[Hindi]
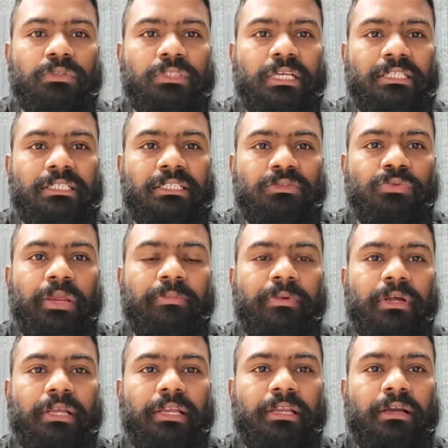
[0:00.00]
वो स्किन से स्क्रेप
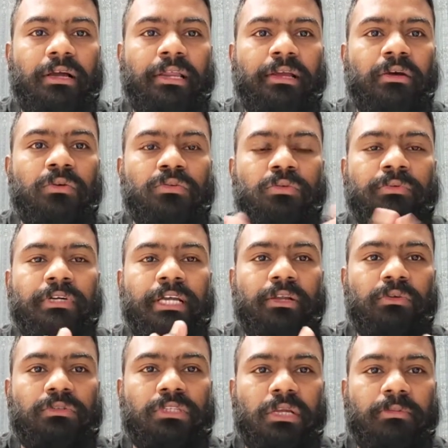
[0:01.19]
करके निकालेगा और उसको फिर
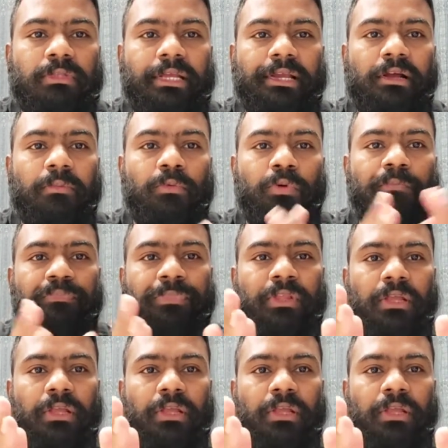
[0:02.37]
डायग्नोज करके बताएगा आपको